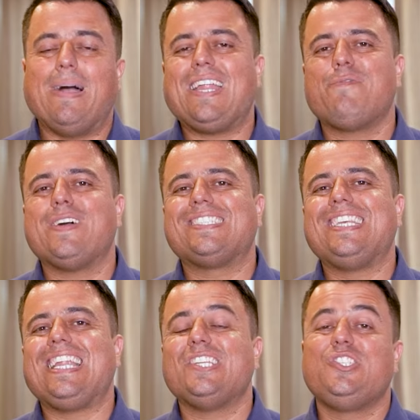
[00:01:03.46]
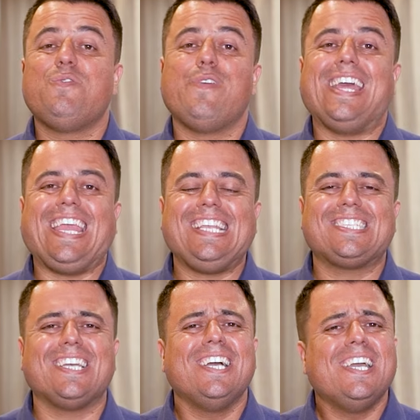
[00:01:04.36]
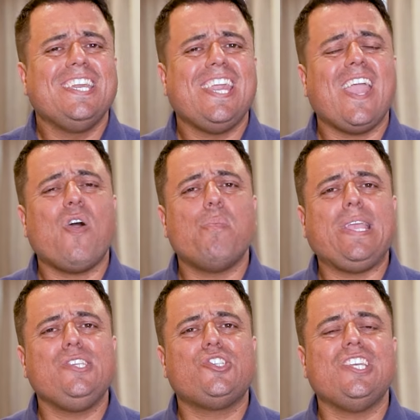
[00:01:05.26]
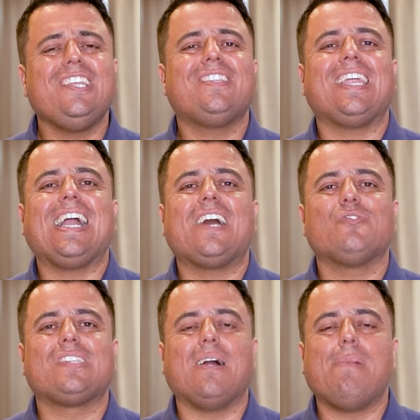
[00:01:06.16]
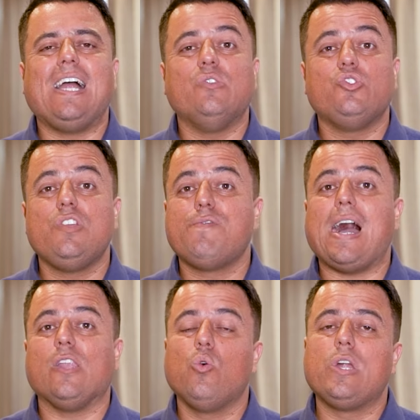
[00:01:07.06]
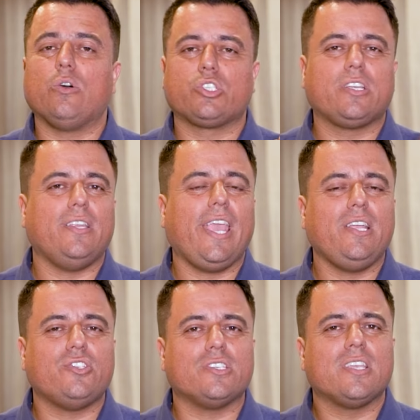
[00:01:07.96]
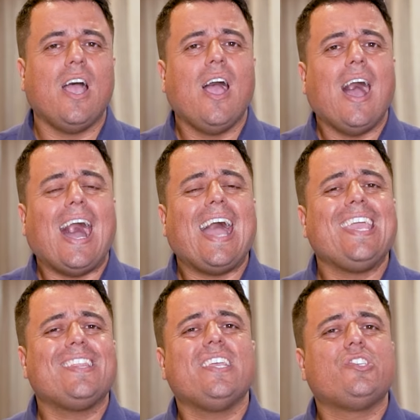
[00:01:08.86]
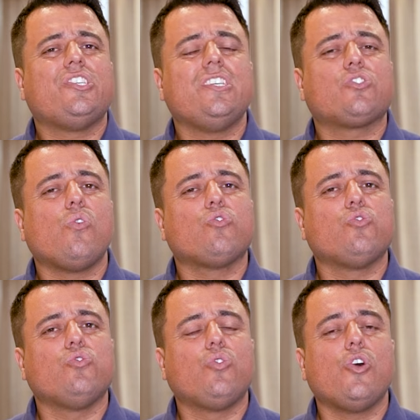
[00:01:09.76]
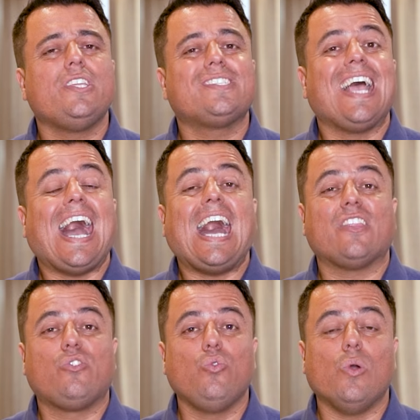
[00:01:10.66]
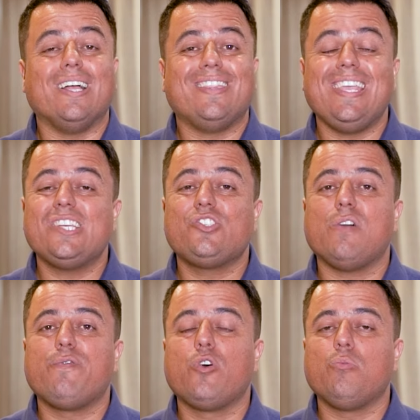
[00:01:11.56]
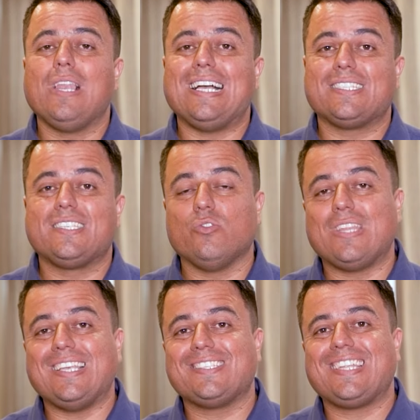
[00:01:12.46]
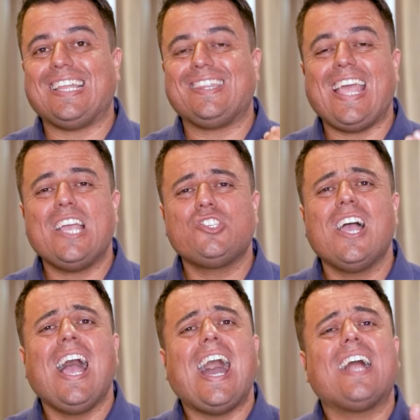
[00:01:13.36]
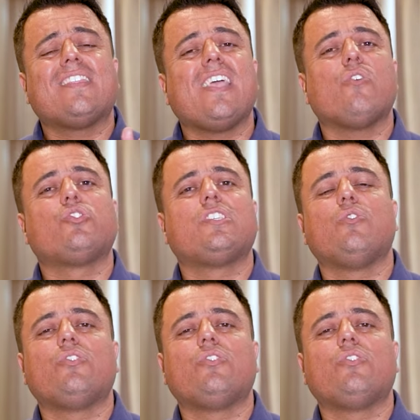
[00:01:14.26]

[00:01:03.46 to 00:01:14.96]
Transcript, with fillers: Para fazer a diferença e realmente entregar um trabalho de valor aos clientes, a EDX Consultores atua desde a formulação da estratégia até o seu